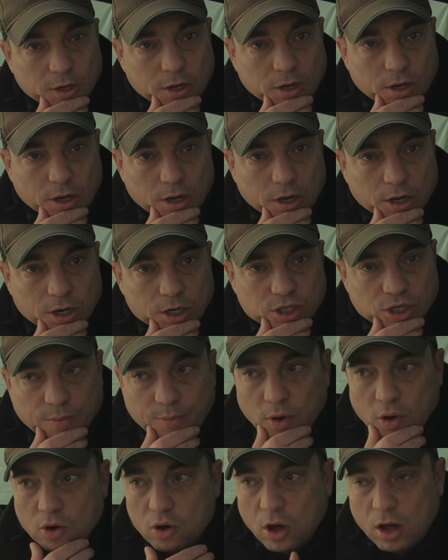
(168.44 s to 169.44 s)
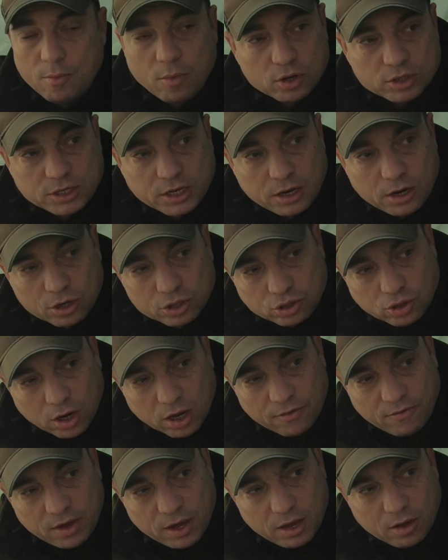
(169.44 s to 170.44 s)
Euh, j'ai pas encore amorcé là, je suis
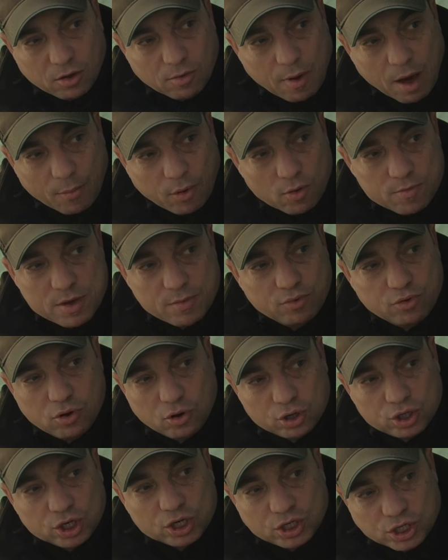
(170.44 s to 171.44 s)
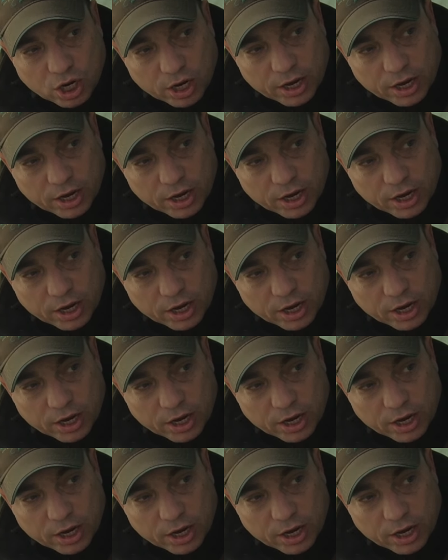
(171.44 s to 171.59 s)
arrivé, euh, bah, premier boulot, j'ai déjà